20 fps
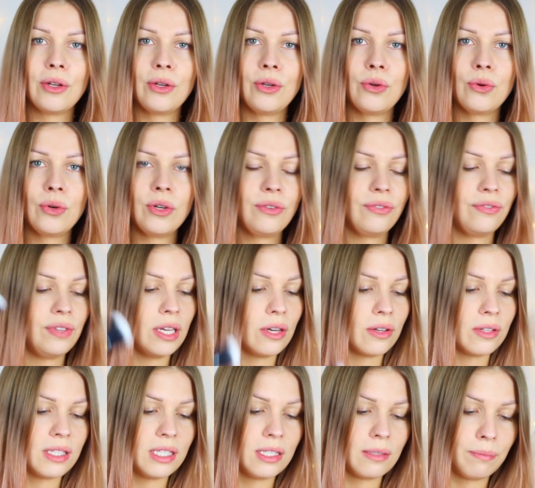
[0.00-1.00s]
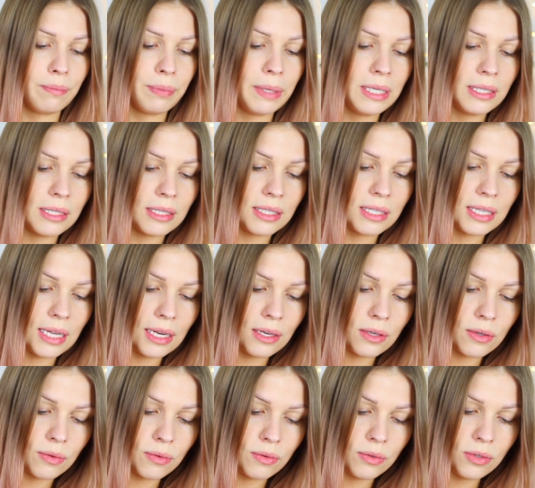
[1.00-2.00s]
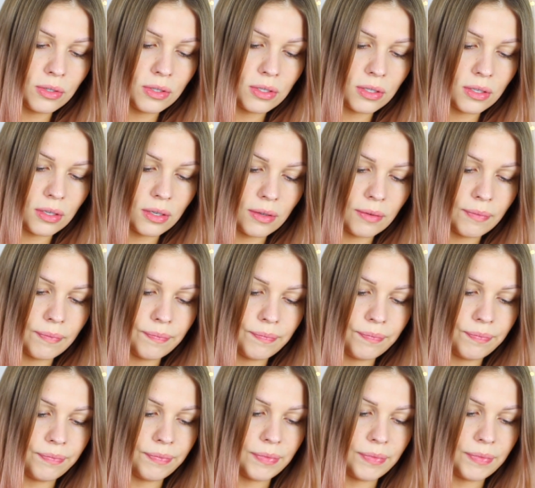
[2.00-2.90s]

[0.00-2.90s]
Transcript: 04 aus diesem Pinselset und ähm,